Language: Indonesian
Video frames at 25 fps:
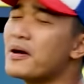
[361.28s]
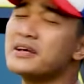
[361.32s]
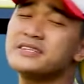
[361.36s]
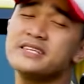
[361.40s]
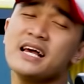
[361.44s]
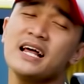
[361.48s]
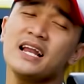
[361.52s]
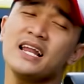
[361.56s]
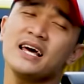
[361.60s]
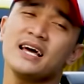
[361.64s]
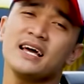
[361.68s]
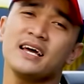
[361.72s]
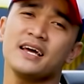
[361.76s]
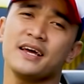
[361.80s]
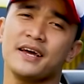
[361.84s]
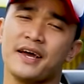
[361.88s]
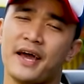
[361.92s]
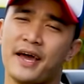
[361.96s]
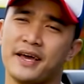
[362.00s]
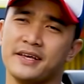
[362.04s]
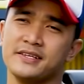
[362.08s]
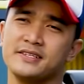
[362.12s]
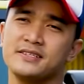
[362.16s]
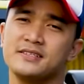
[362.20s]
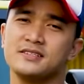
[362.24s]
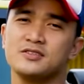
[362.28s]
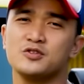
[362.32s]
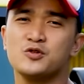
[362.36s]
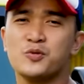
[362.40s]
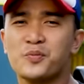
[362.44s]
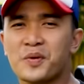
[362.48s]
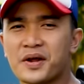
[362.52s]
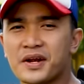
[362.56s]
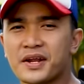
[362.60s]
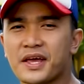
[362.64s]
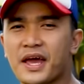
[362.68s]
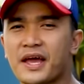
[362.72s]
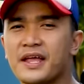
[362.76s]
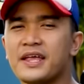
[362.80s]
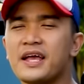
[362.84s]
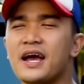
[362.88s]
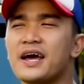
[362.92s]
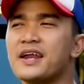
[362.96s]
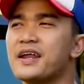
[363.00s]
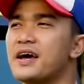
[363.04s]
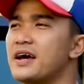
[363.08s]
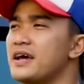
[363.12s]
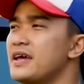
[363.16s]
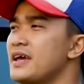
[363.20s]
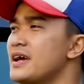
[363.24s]
nggak masalah, guys. Cuman
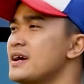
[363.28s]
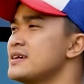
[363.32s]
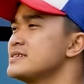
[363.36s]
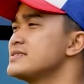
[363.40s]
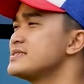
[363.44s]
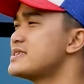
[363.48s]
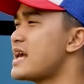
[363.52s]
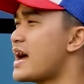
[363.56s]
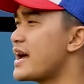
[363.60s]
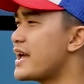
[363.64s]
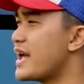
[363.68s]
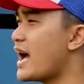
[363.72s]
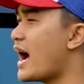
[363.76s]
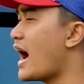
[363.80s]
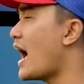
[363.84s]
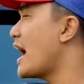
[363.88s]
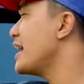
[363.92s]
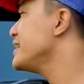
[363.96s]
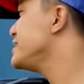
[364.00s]
kayaknya ada yang sayang